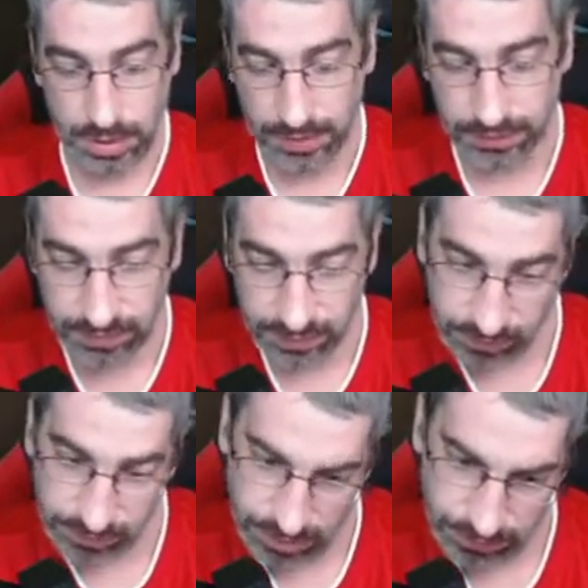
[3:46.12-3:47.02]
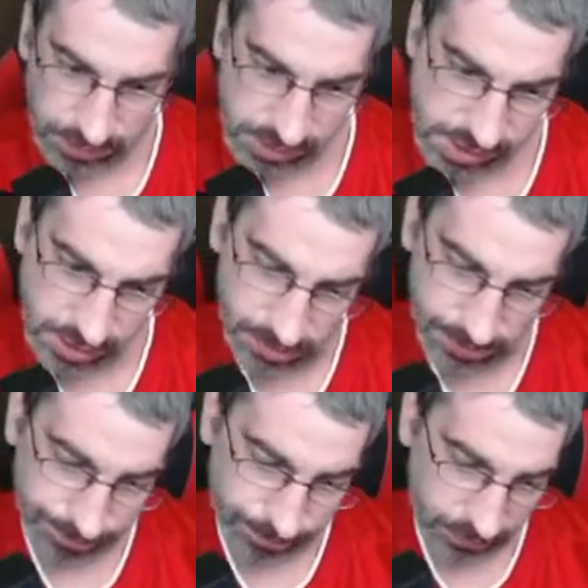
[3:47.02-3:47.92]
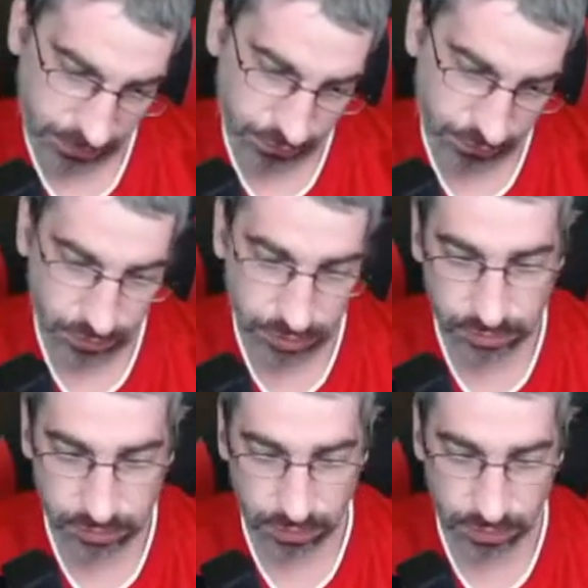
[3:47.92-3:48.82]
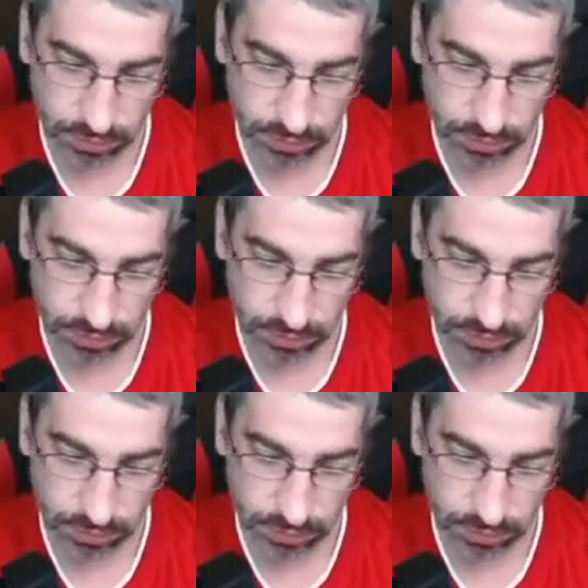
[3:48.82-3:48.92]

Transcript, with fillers: Als nächstes haben wir hier von